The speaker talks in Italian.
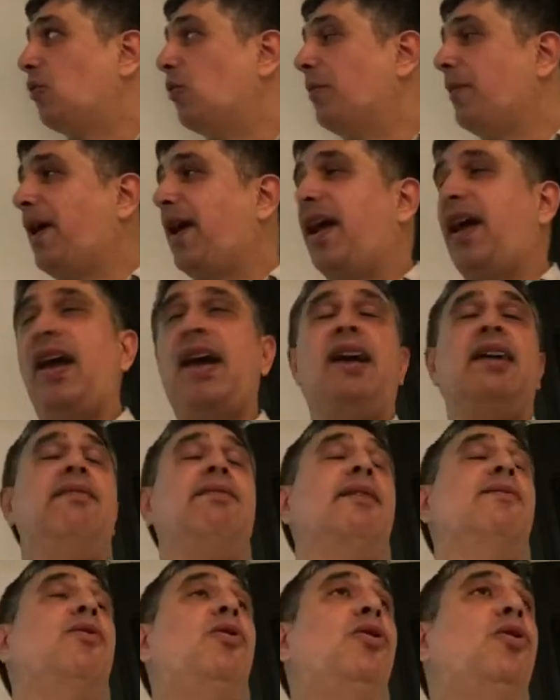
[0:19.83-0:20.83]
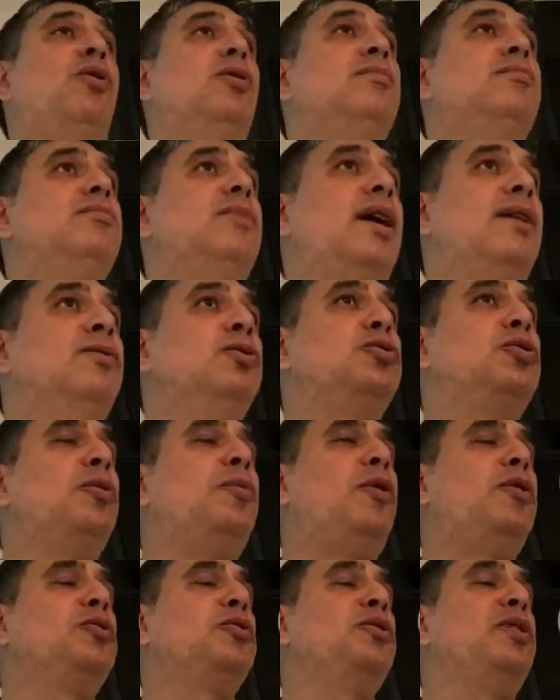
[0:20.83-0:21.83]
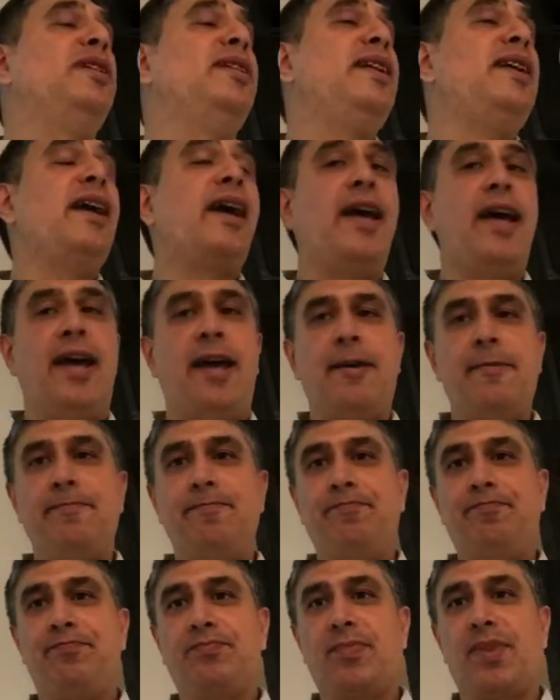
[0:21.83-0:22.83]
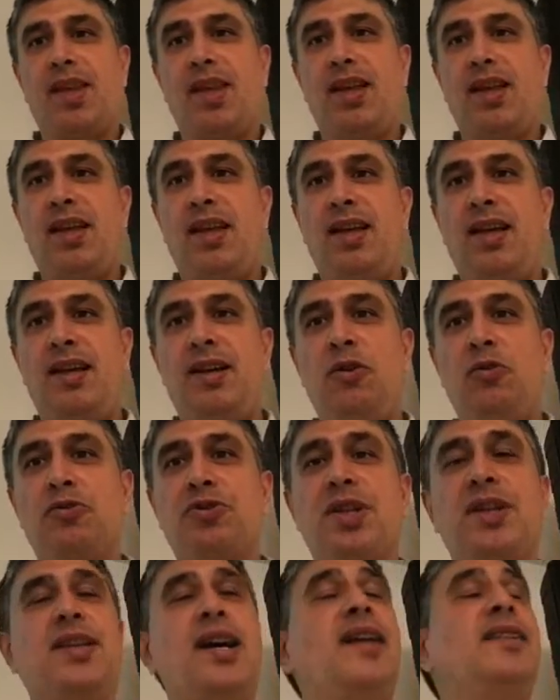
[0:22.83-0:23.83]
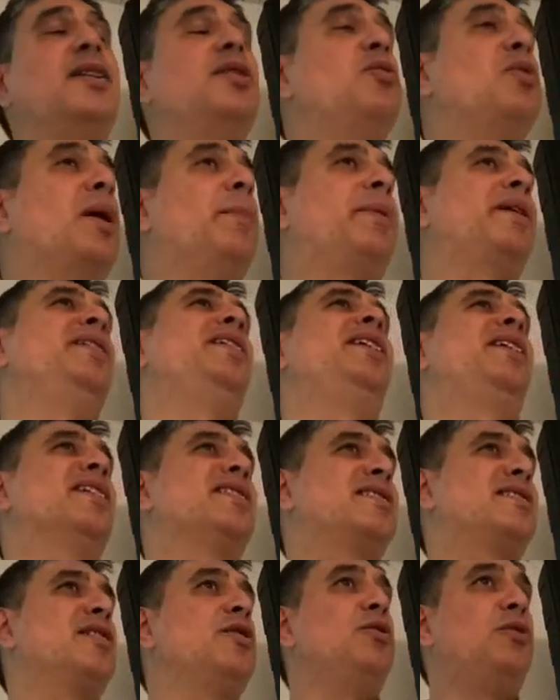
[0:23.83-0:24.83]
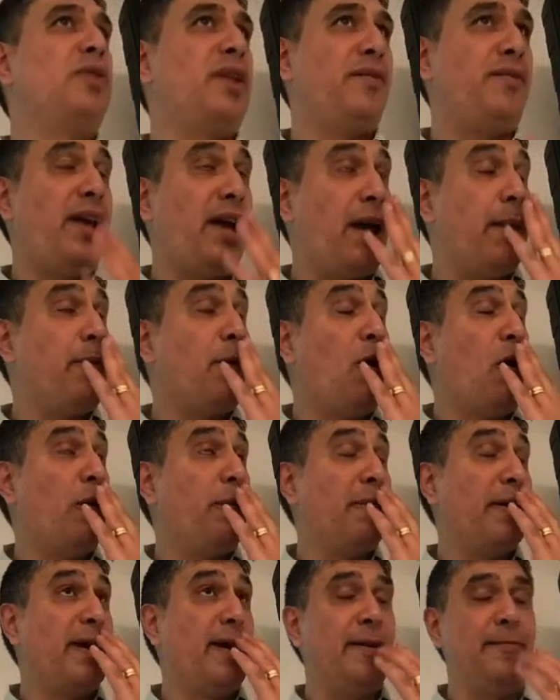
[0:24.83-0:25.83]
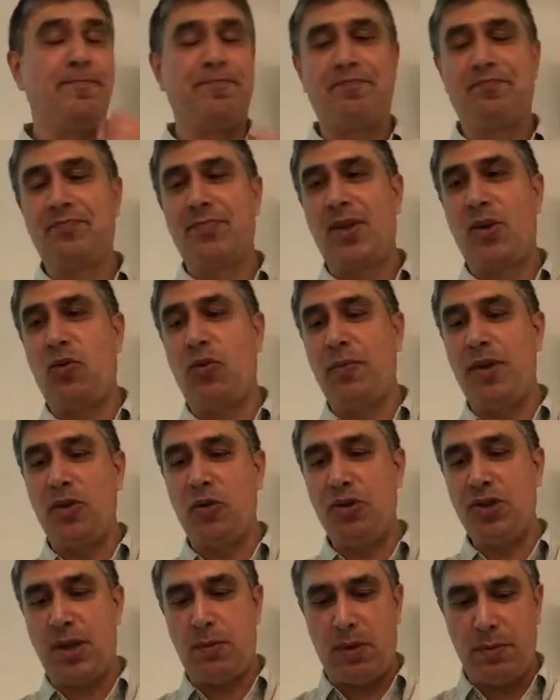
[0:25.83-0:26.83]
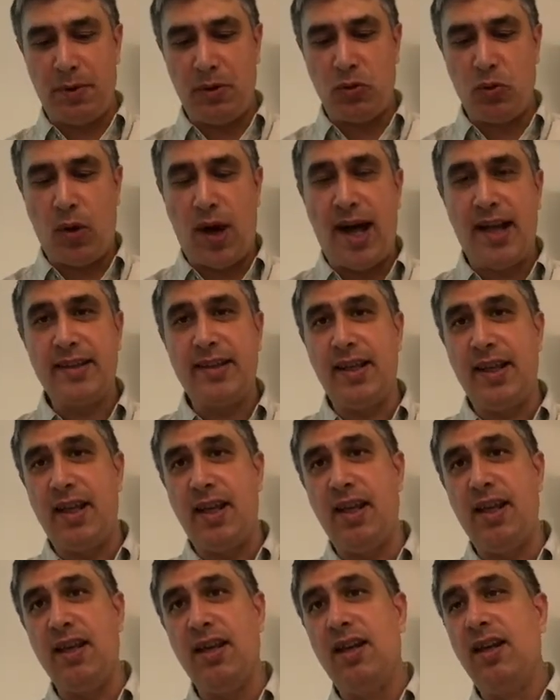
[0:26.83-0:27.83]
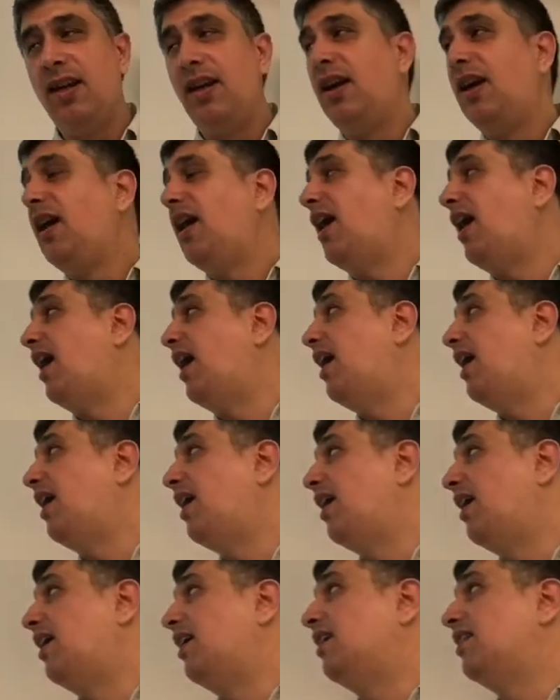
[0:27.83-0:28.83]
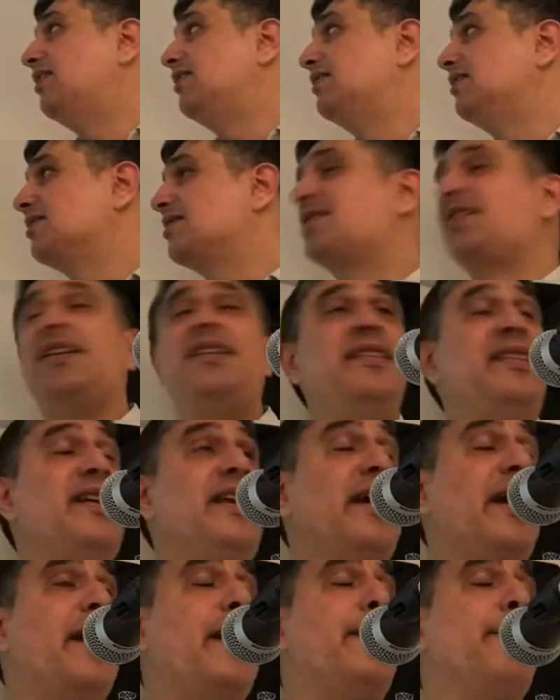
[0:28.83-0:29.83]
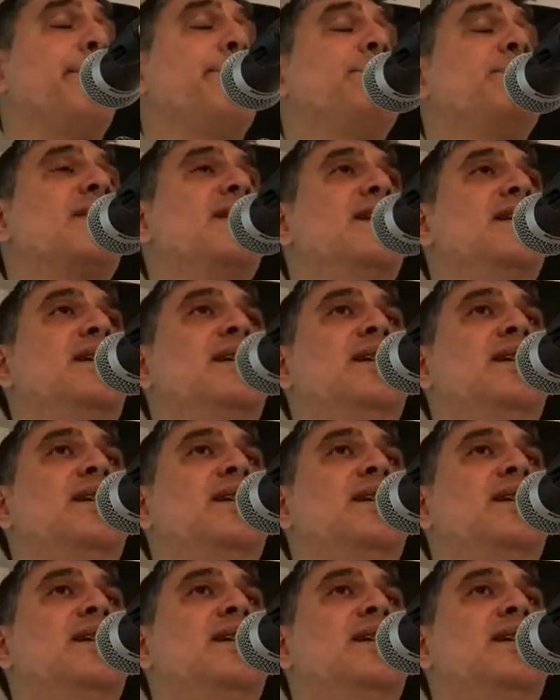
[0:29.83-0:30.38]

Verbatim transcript: Come avevo avuto modo di dire, eh, non si tratta di una predicazione vera e propria, come noi siamo abituati a sentire,